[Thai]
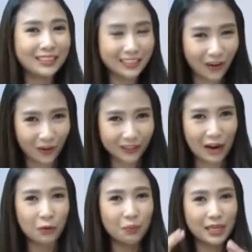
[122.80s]
จิตของ
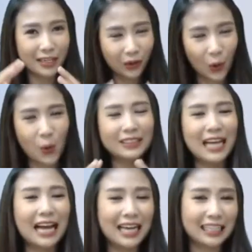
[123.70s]
เรามีโครงส
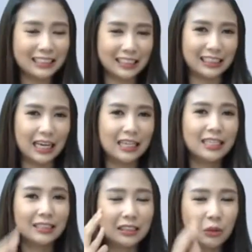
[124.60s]
ร้างทางจิตเนี่ย
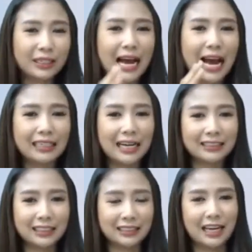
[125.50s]
หรือว่าธาตุทาง
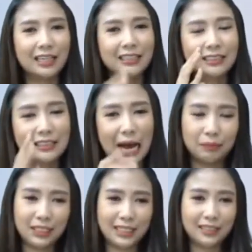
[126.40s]
จิตเนี่ยส
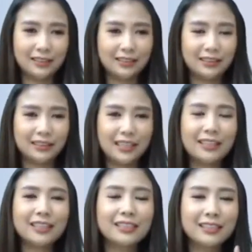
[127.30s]
ชนิด นั่
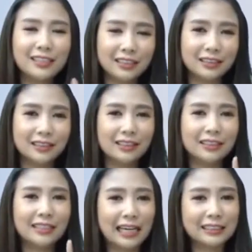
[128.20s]
นก็คือ
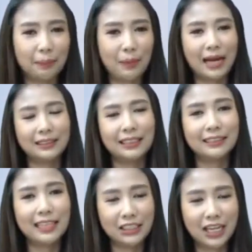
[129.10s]
1. การสัมผัส
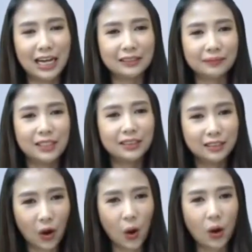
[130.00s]
sensation
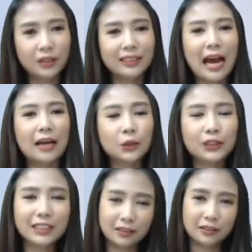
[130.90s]
2. การ
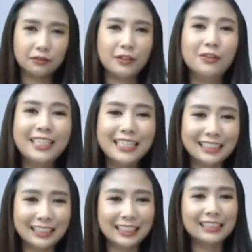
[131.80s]
รู้สึก feeling
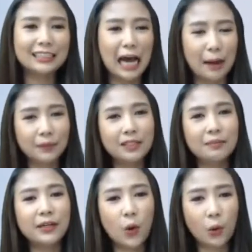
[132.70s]
และ3คือ
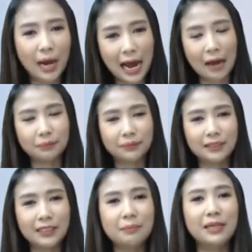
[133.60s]
มโนภาพ
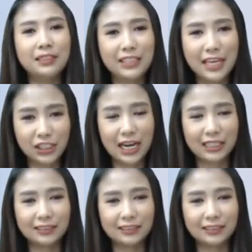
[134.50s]
imagination